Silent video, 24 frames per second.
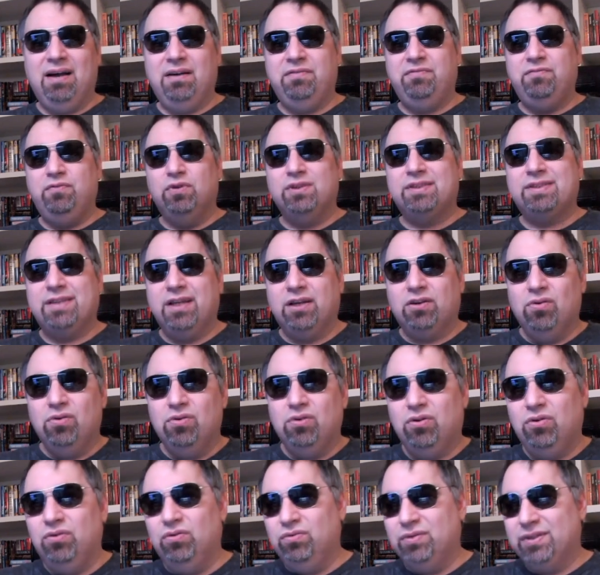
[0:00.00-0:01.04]
fosse
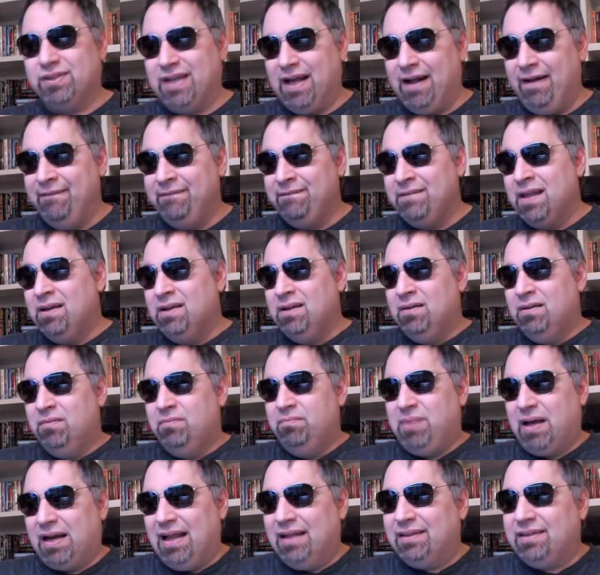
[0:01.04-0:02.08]
conclusa.
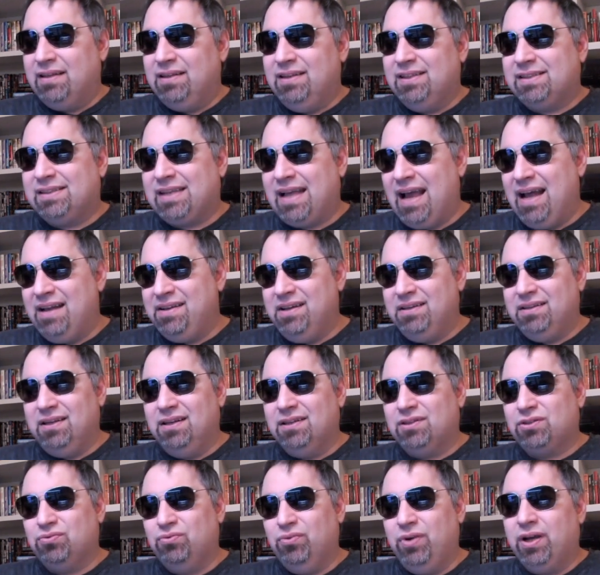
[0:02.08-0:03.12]
Parlate di Sani e
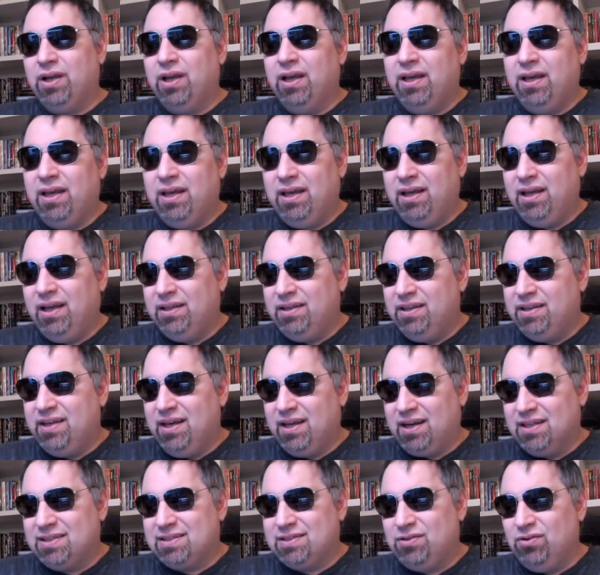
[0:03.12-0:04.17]
delle sue
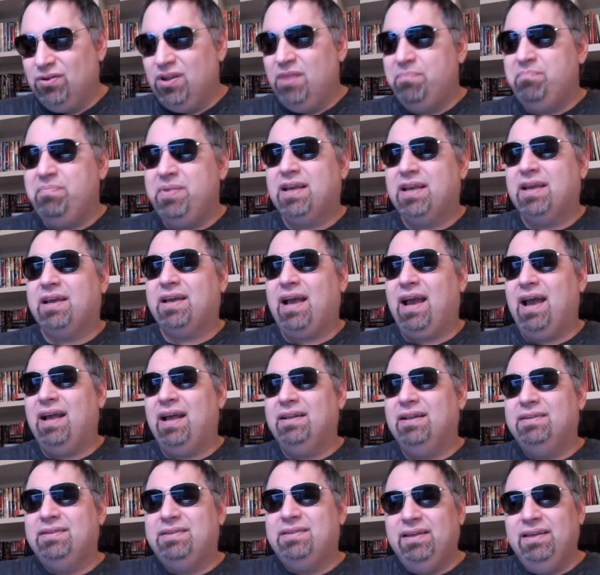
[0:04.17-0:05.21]
dichiarazioni
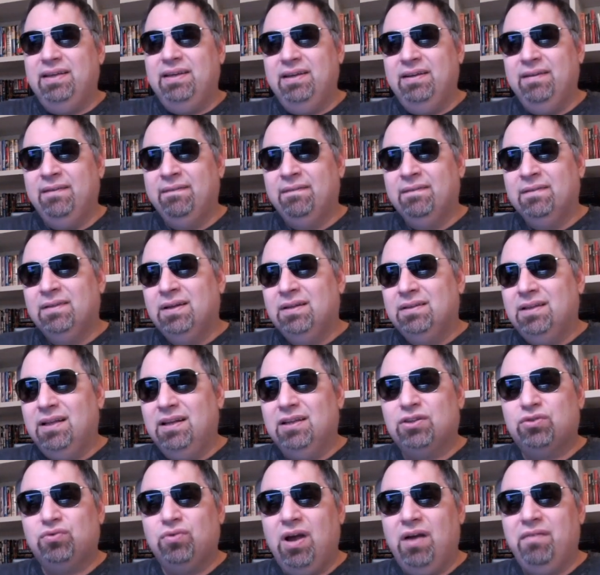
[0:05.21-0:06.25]
piccanti, delle
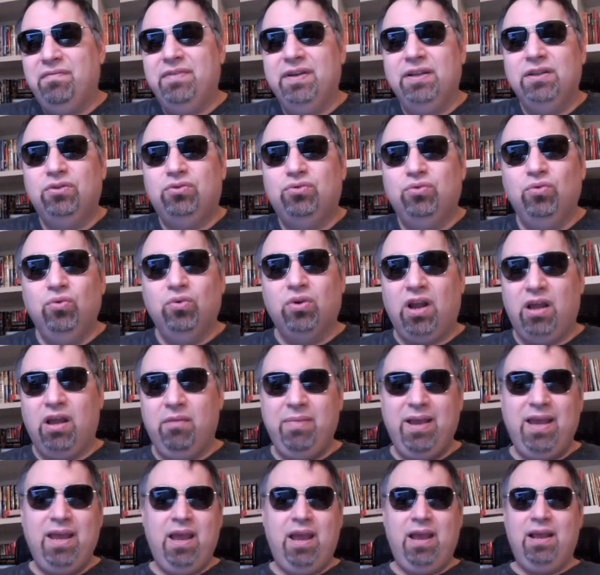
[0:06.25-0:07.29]
sue avventure,
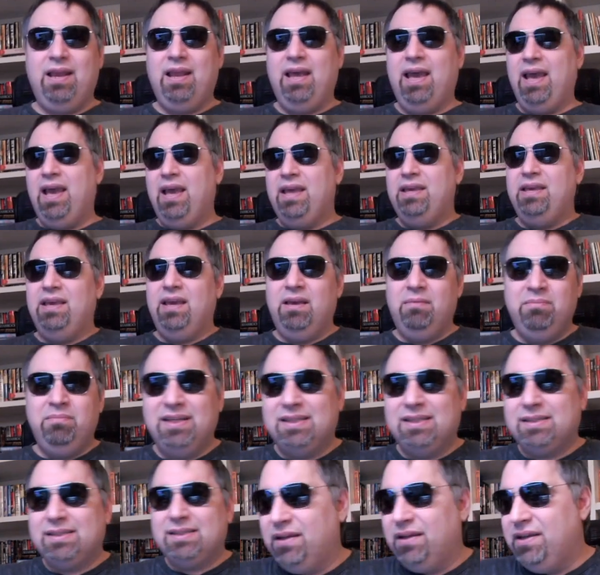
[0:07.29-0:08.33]
beh, lei e
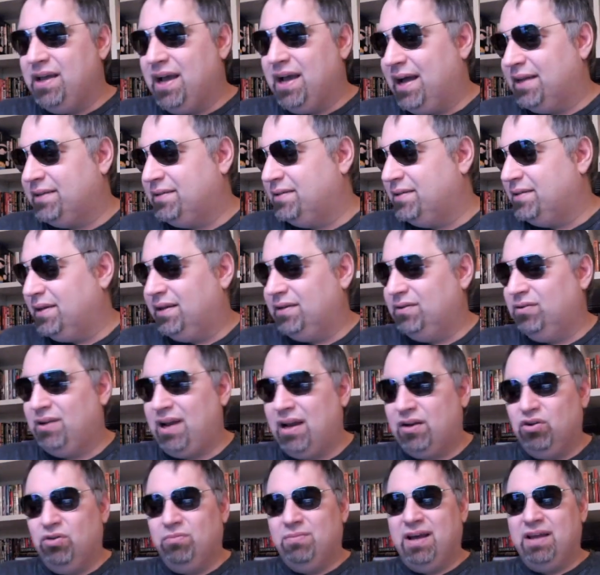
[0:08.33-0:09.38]
Missy Yat non
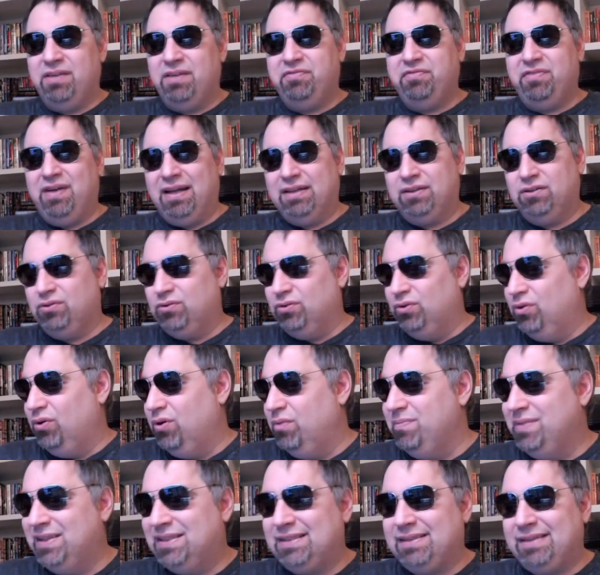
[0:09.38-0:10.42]
hanno mai fatto
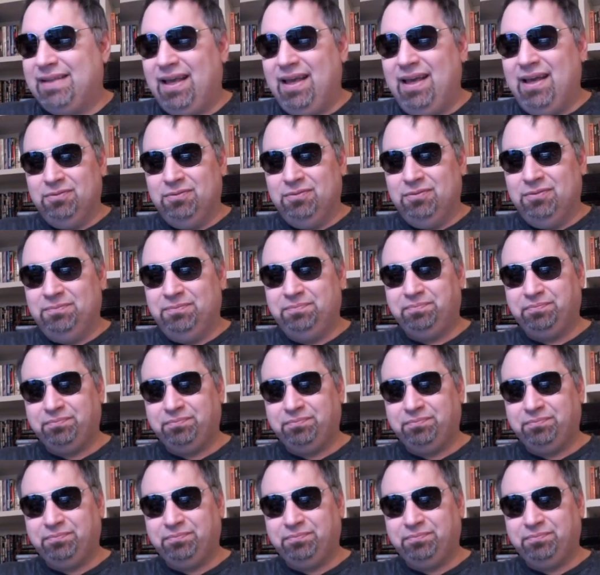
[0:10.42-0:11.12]
mistero